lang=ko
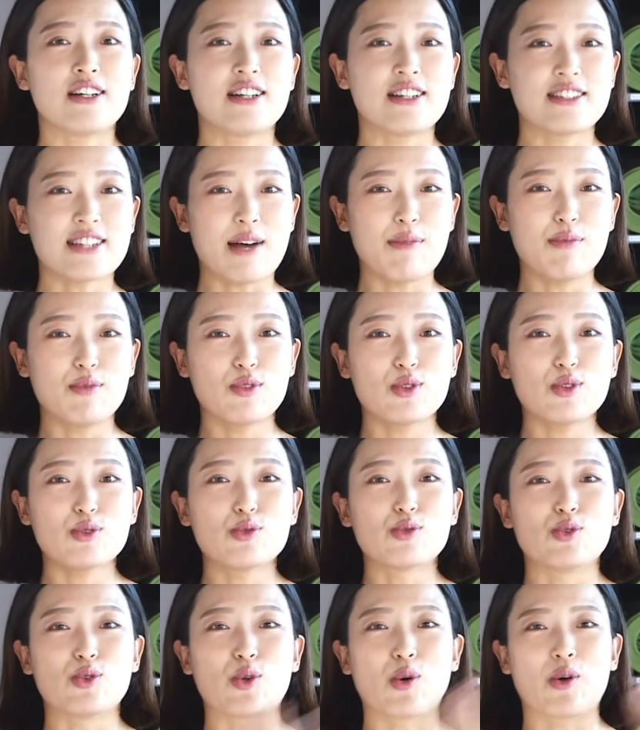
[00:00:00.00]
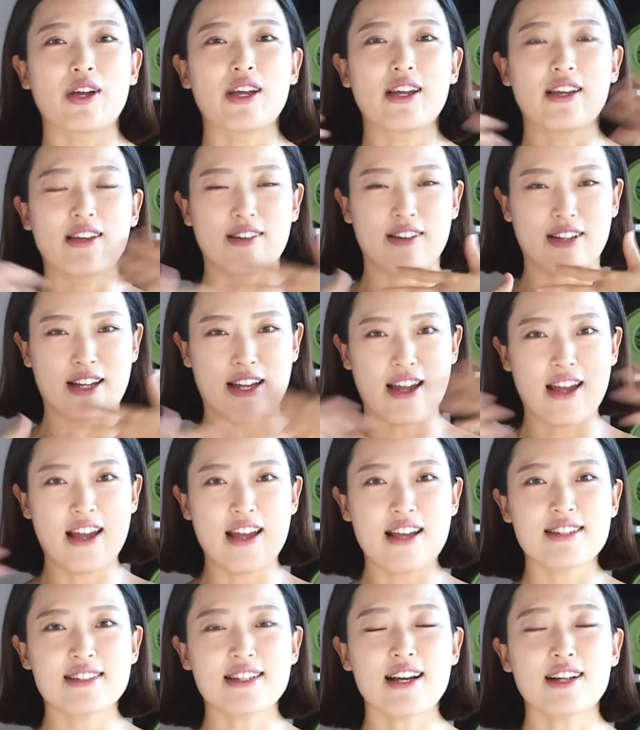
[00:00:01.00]
삼두 운동, 이렇게
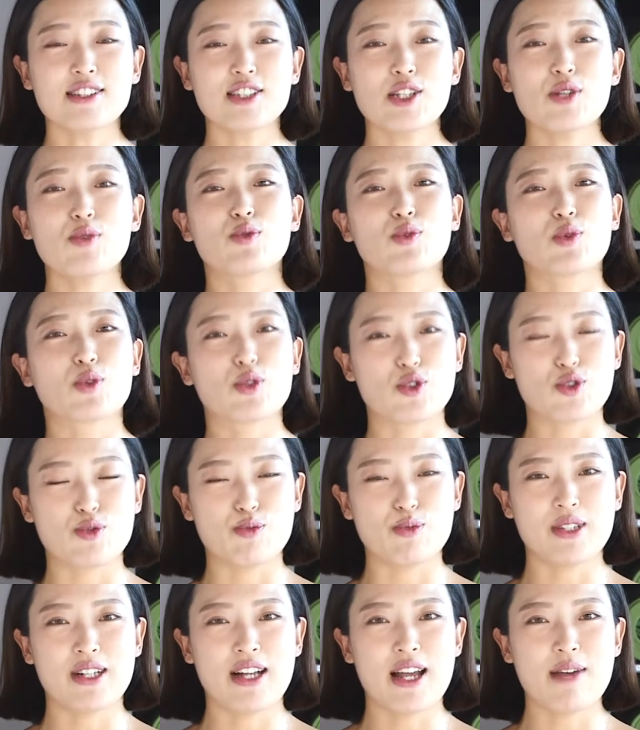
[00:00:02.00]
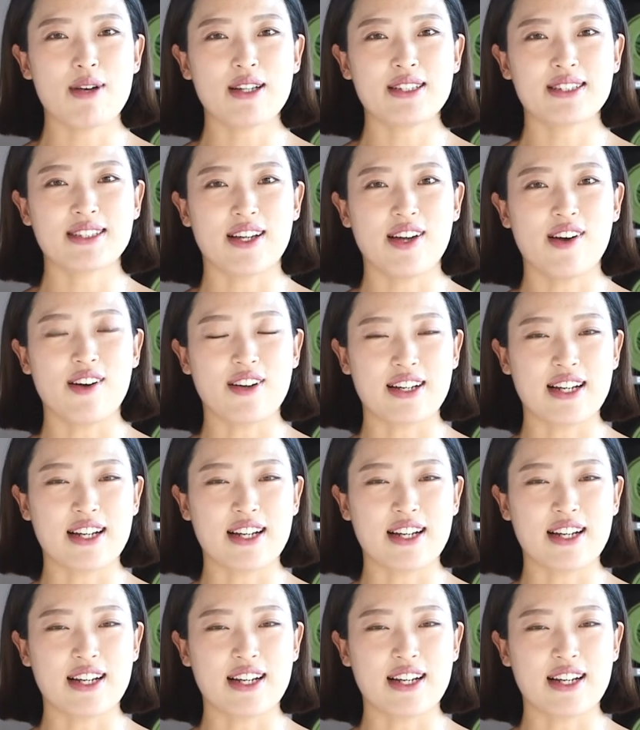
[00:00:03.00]
상체 운동을 준비를 해봤어요.